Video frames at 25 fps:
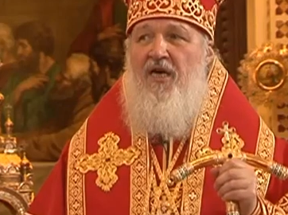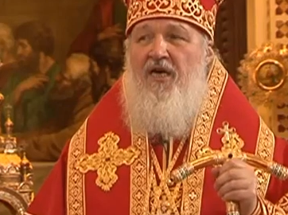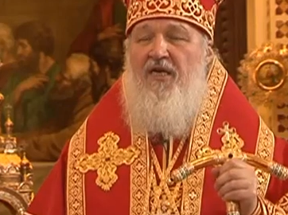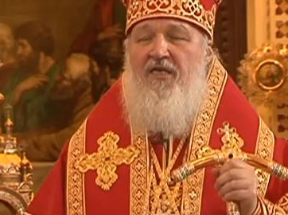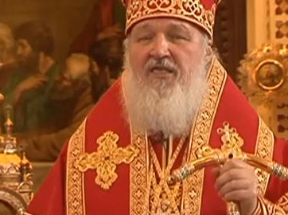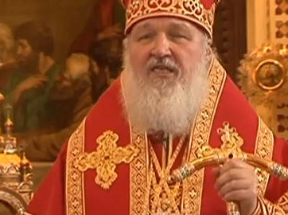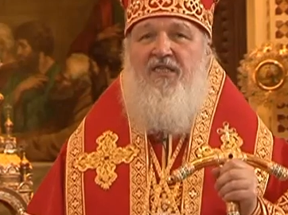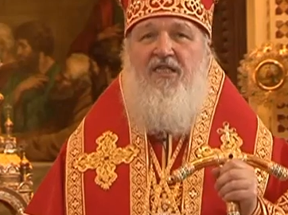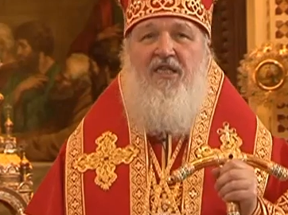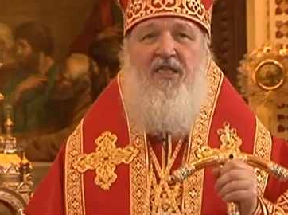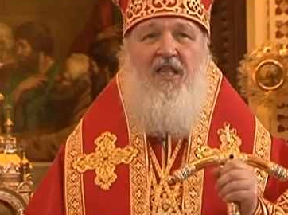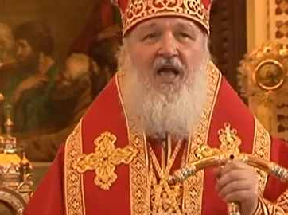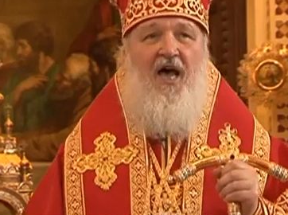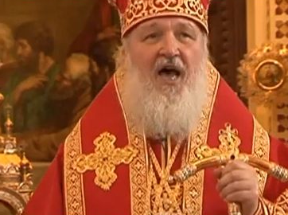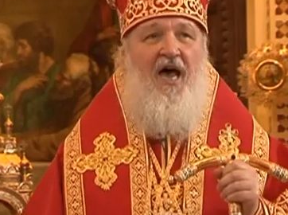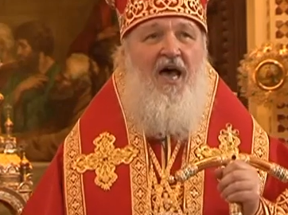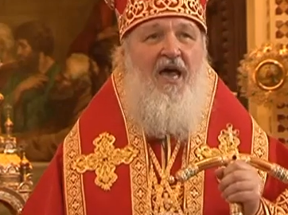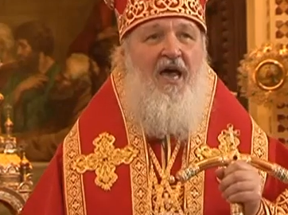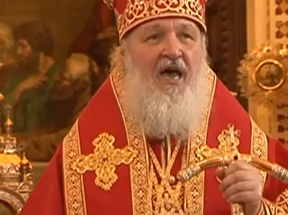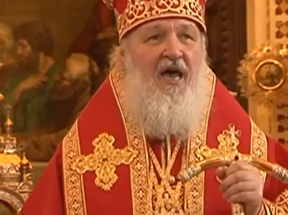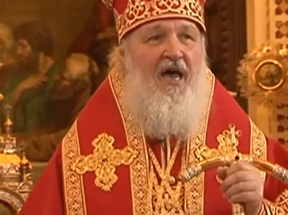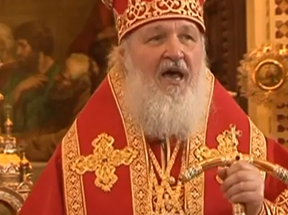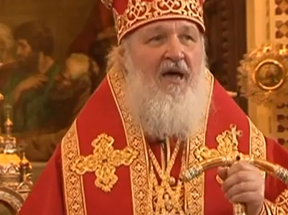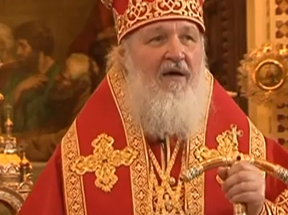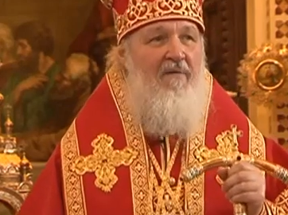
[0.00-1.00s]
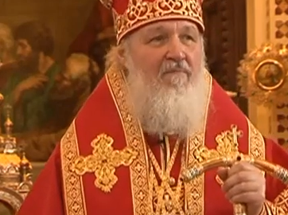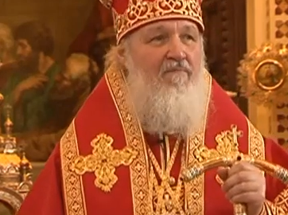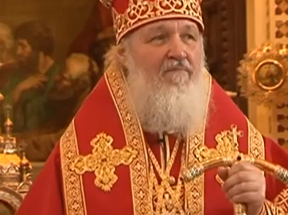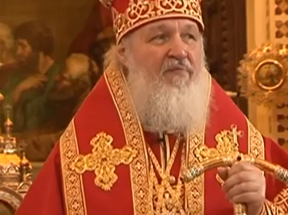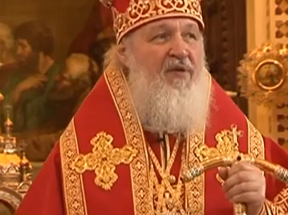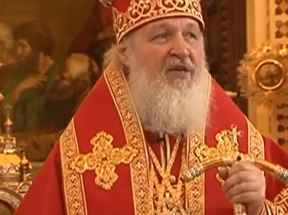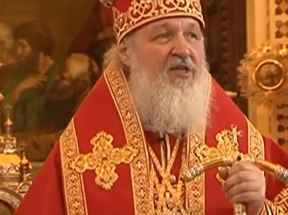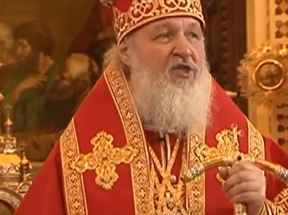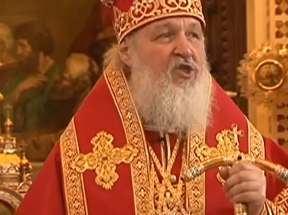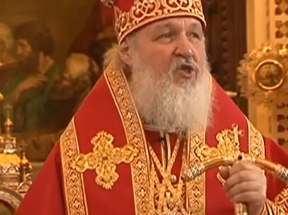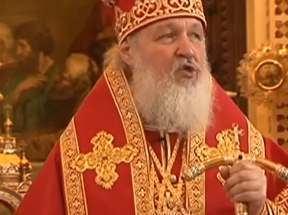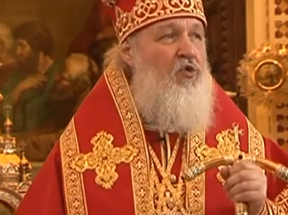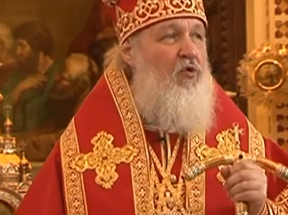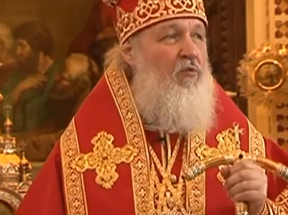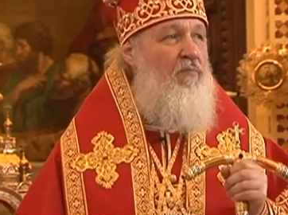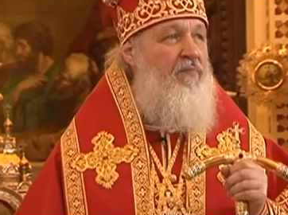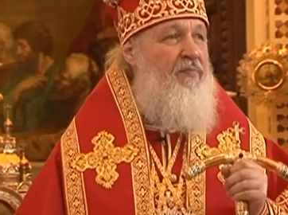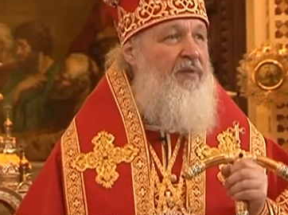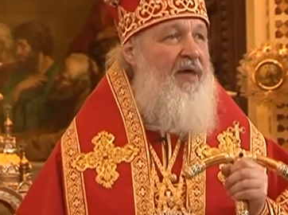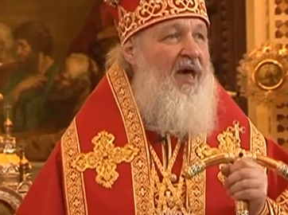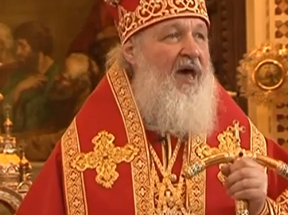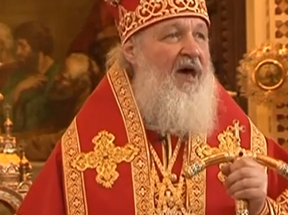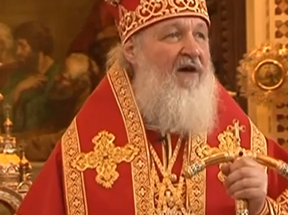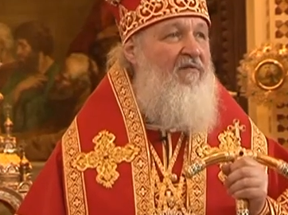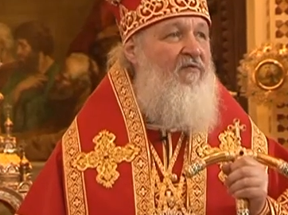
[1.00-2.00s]
злая,
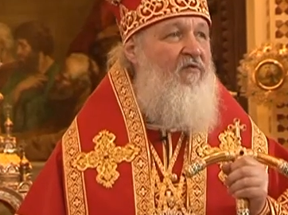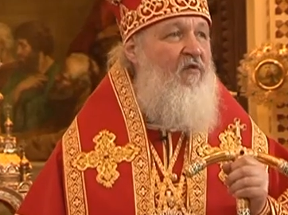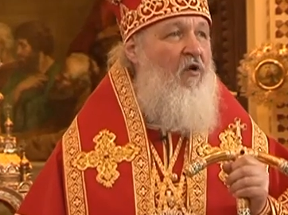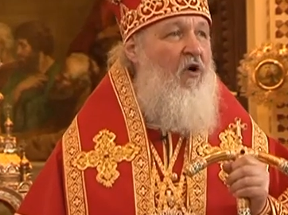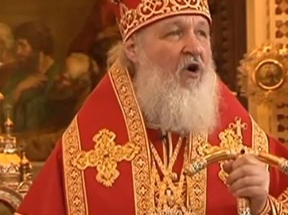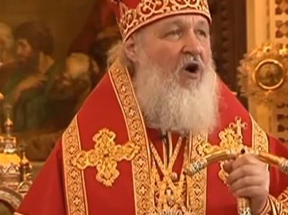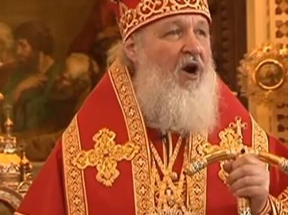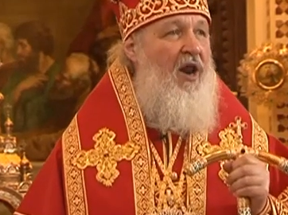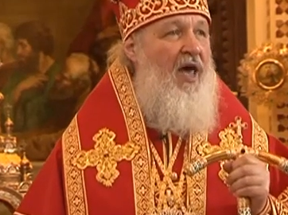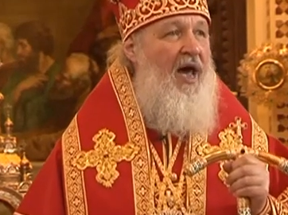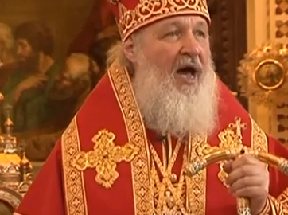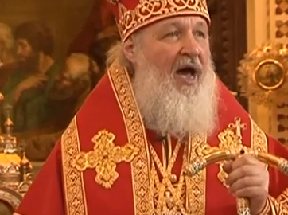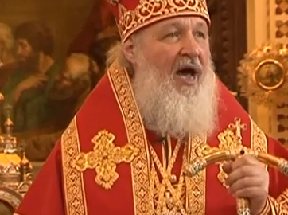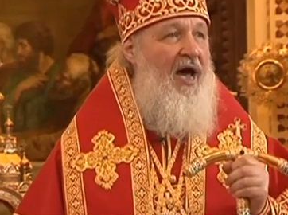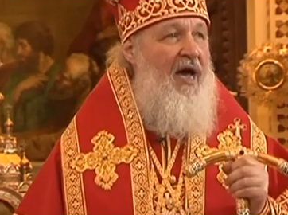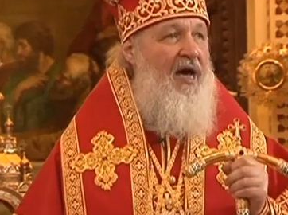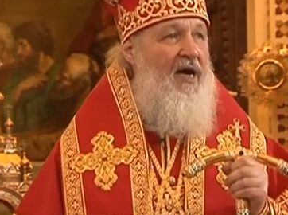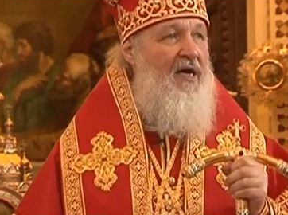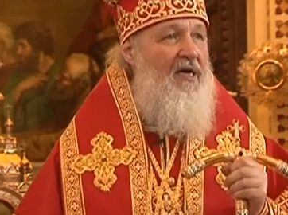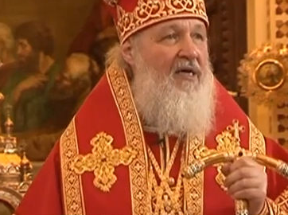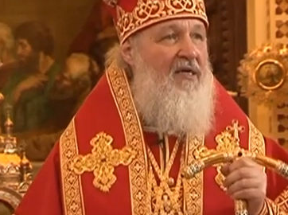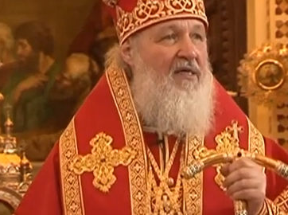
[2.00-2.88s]
безумная воля